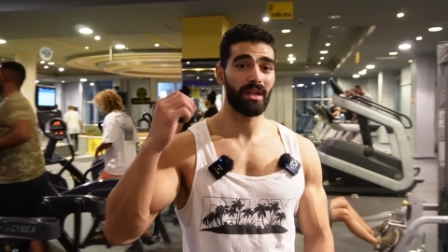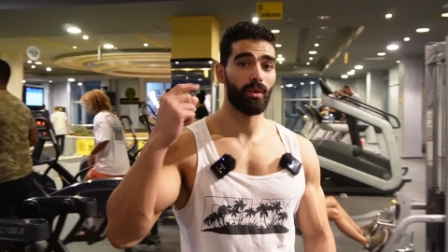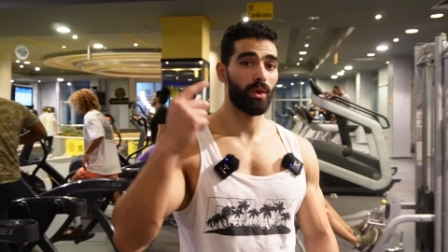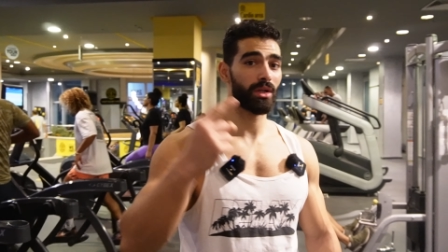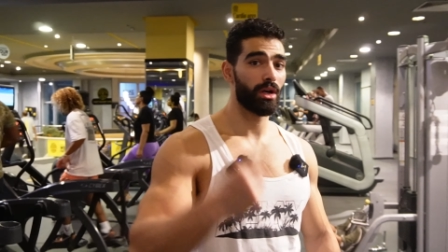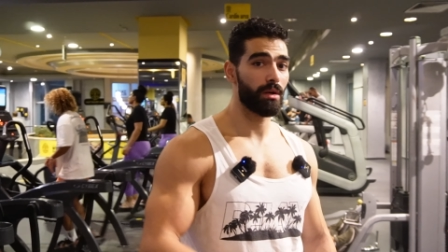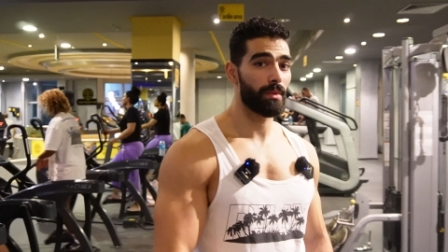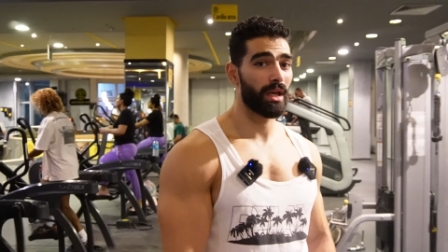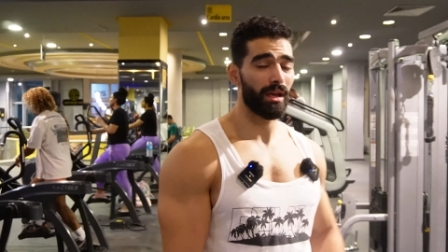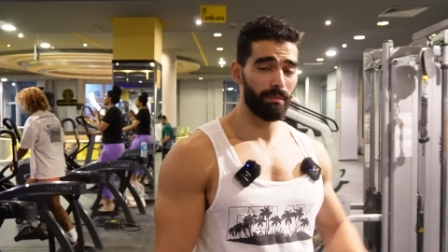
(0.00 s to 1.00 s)
الوان ارم
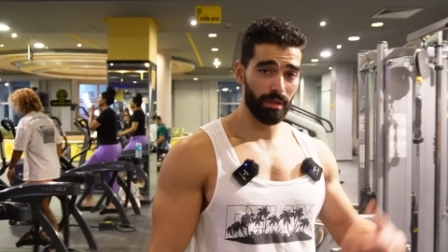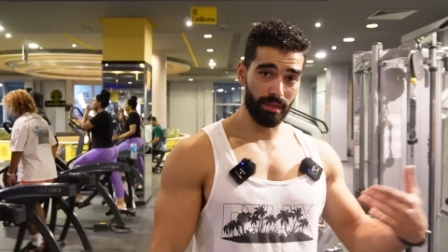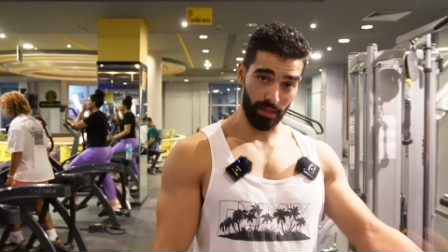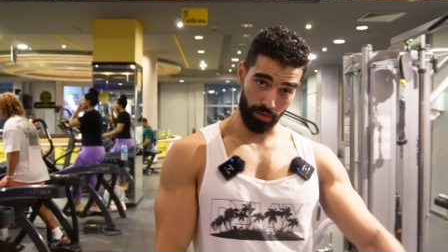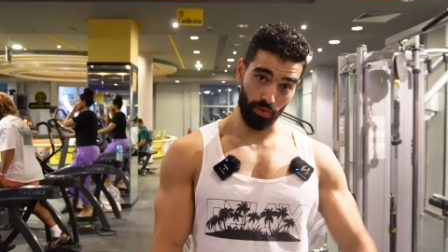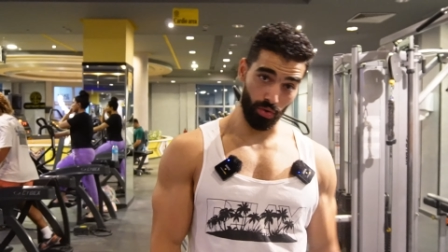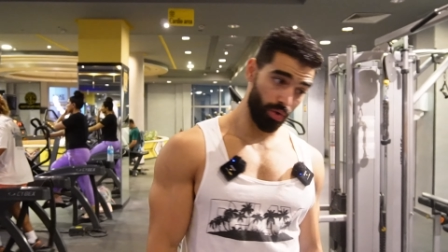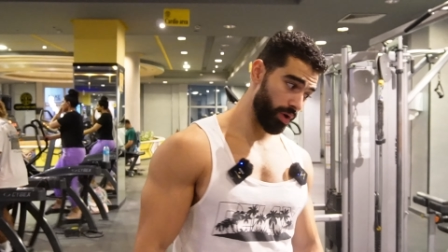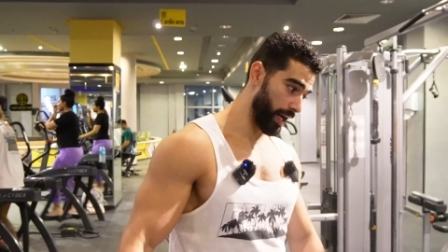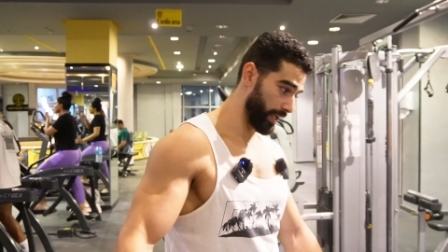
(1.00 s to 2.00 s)
كيبل سيتد
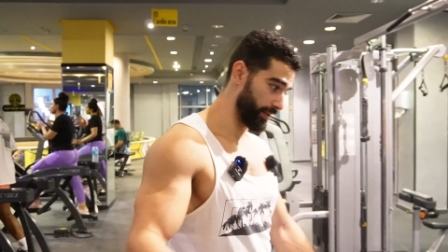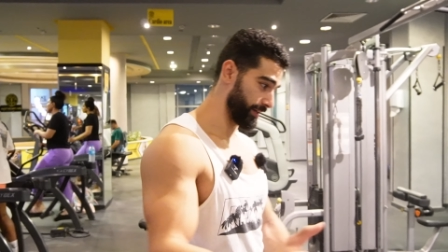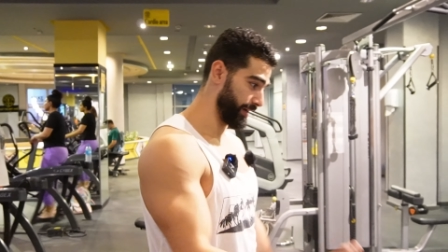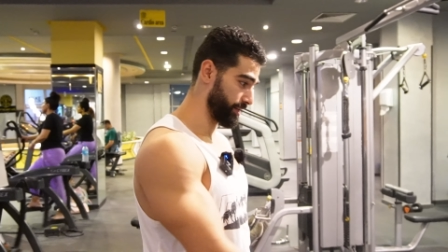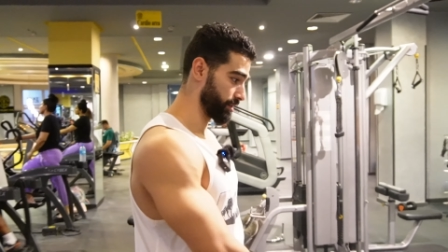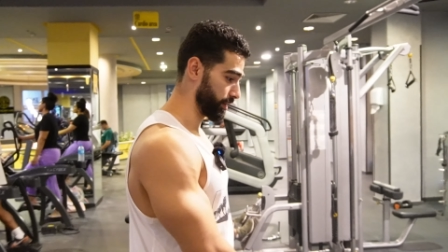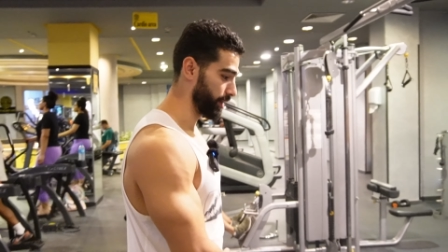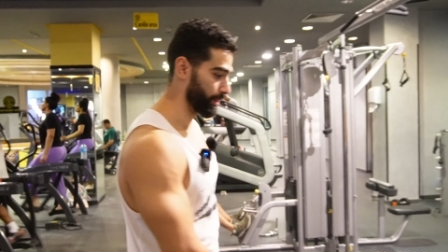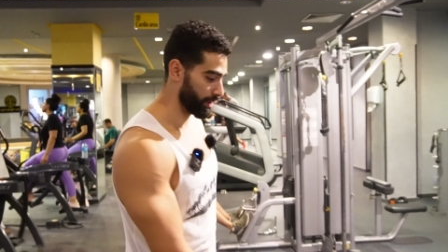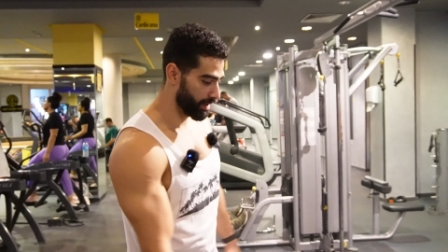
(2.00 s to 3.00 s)
رو على جهاز
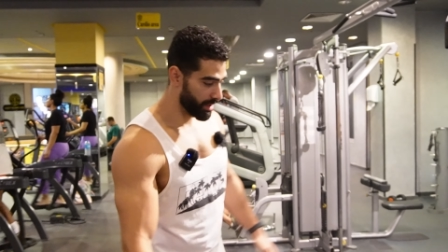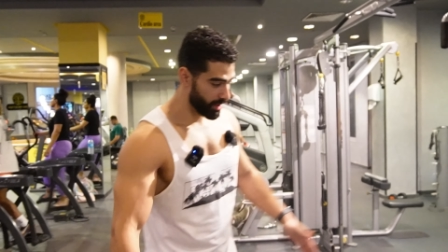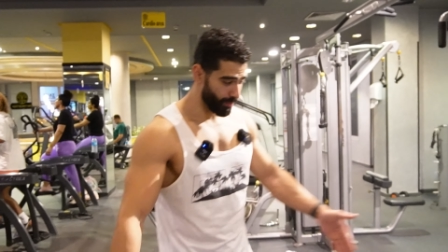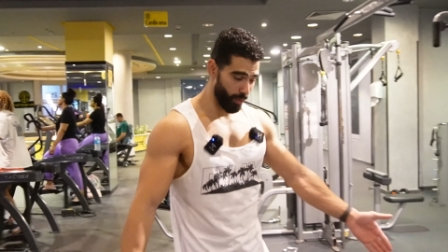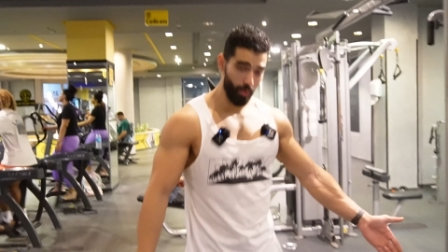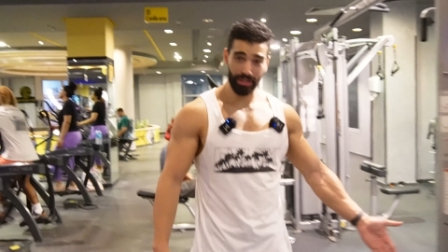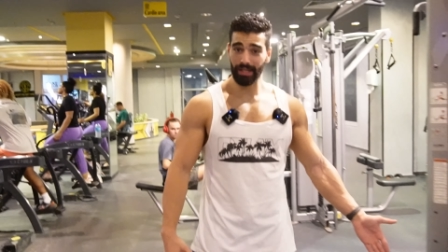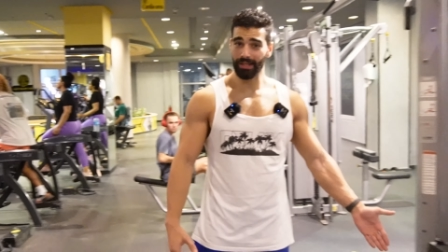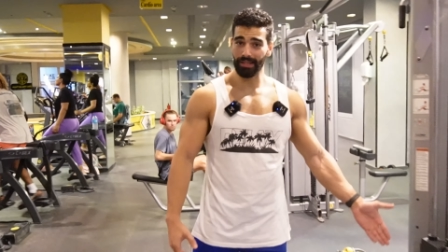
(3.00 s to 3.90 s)
الكيبل وهو ده